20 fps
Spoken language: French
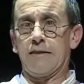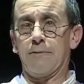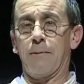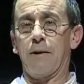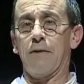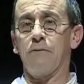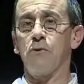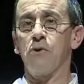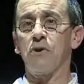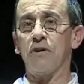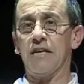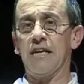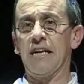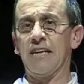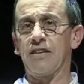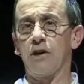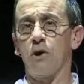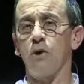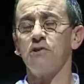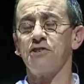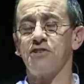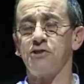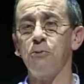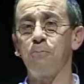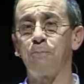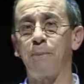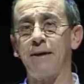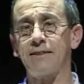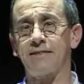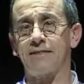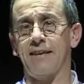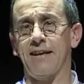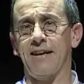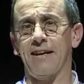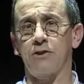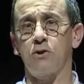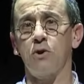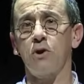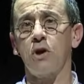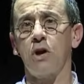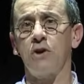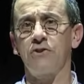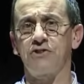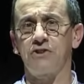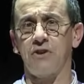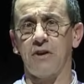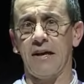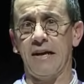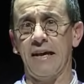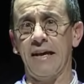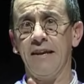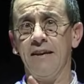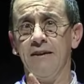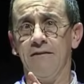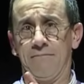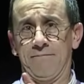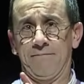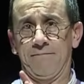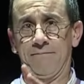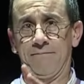J'ai pas vu qu'il était en patte avec deux grandes oreilles,